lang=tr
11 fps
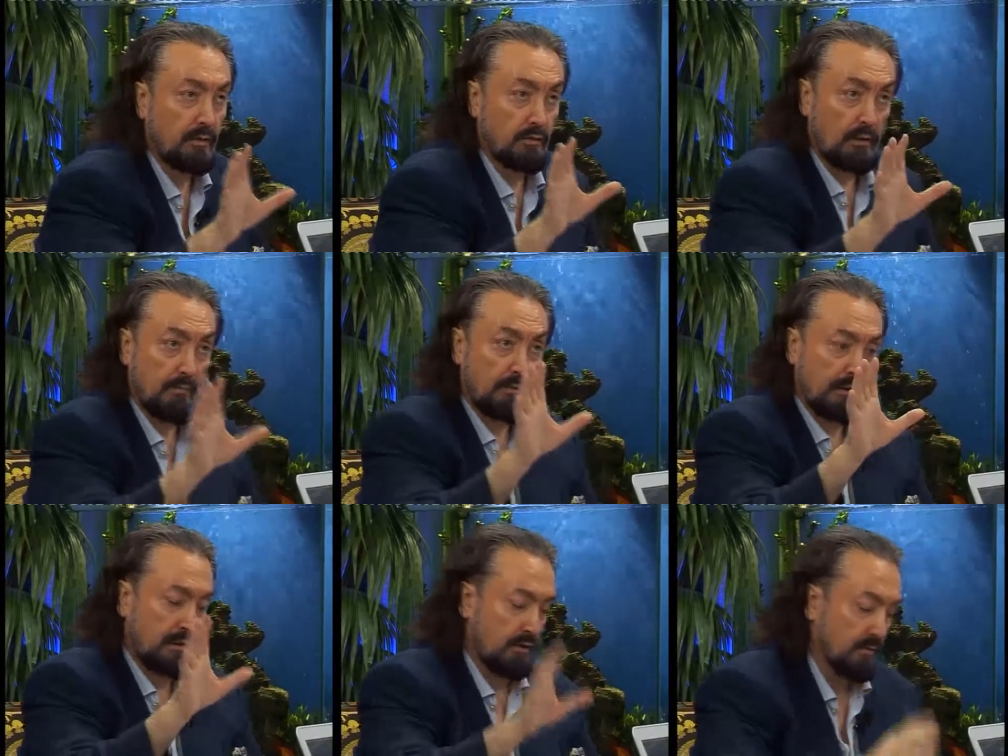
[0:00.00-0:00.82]
Tesanüt,
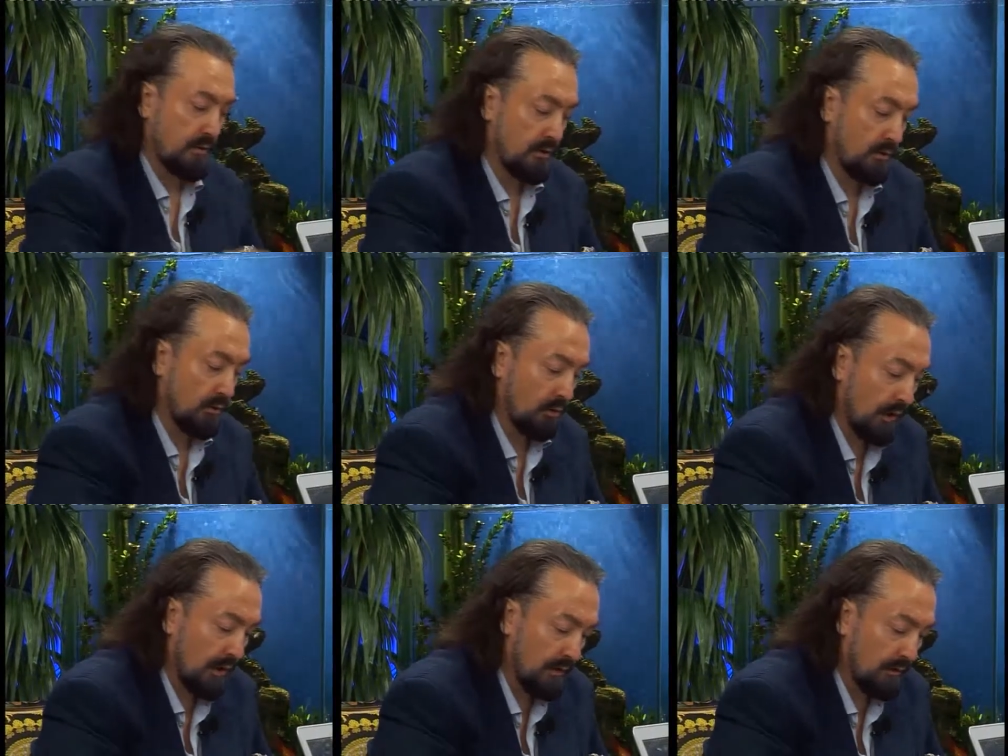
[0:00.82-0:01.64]
tam bir dayanışma evet. içinde
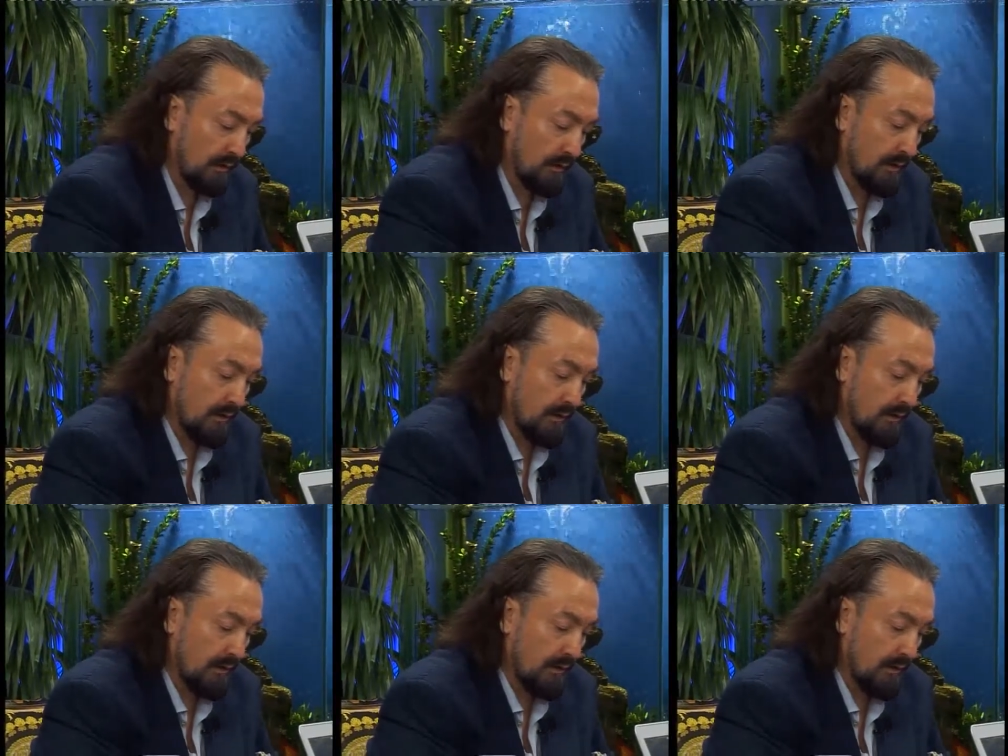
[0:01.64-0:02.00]
olan,